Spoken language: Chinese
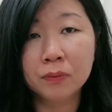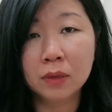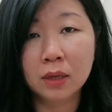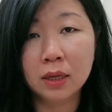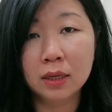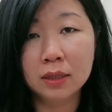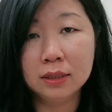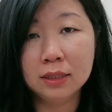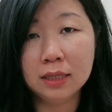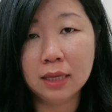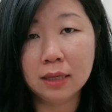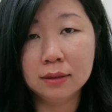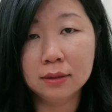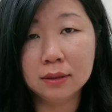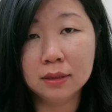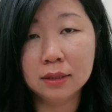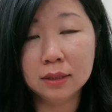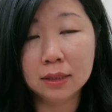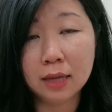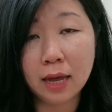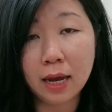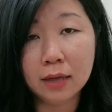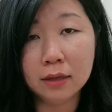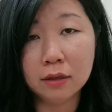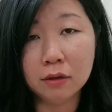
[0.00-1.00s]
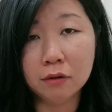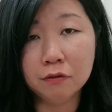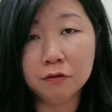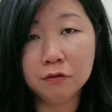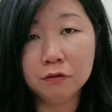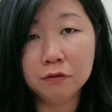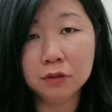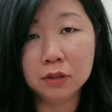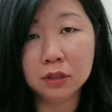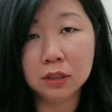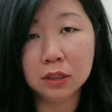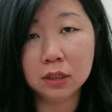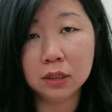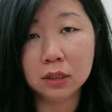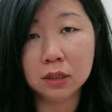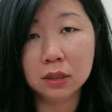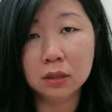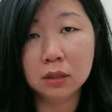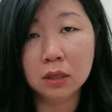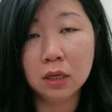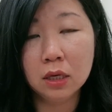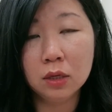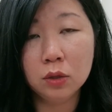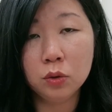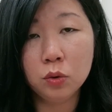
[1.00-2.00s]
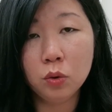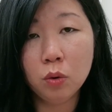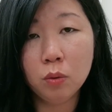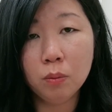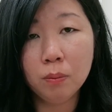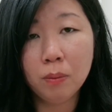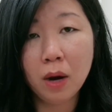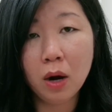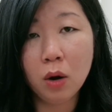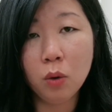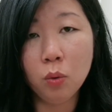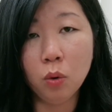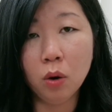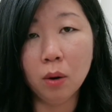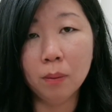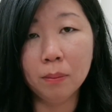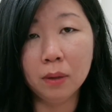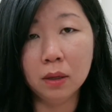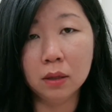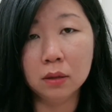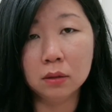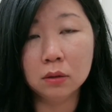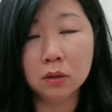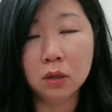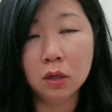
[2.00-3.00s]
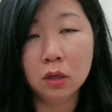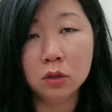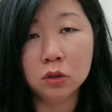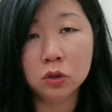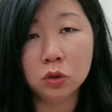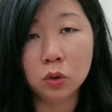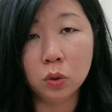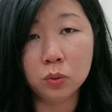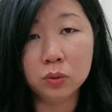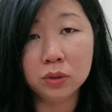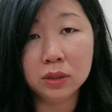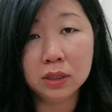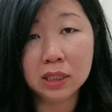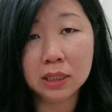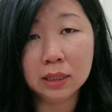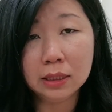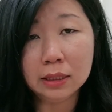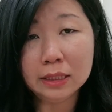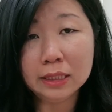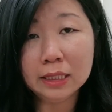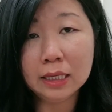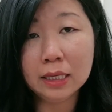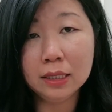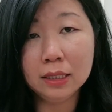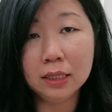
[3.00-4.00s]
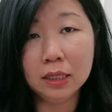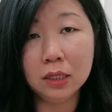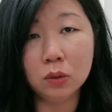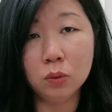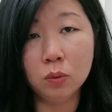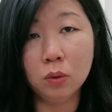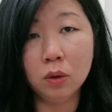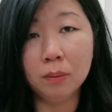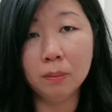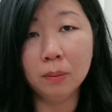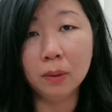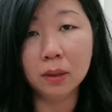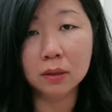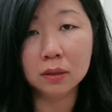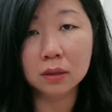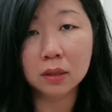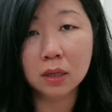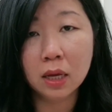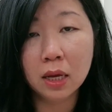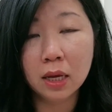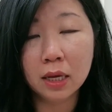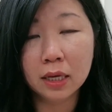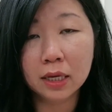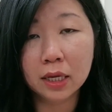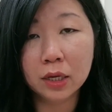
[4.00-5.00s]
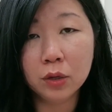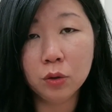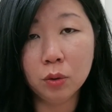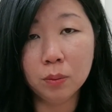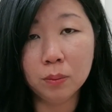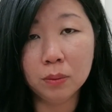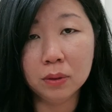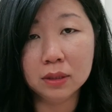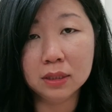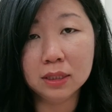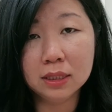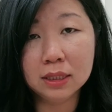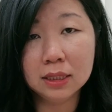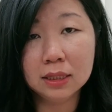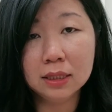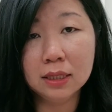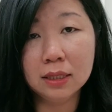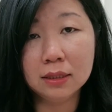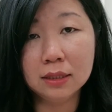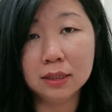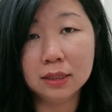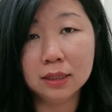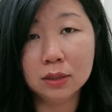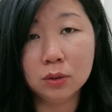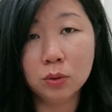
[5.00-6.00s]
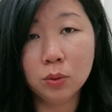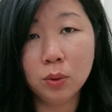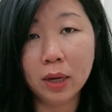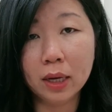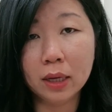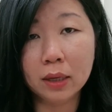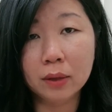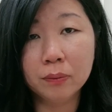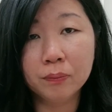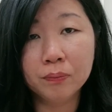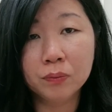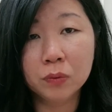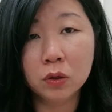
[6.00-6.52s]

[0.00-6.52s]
向慈爱的父亲拥抱我们，重新建立我们，给我们新的机会。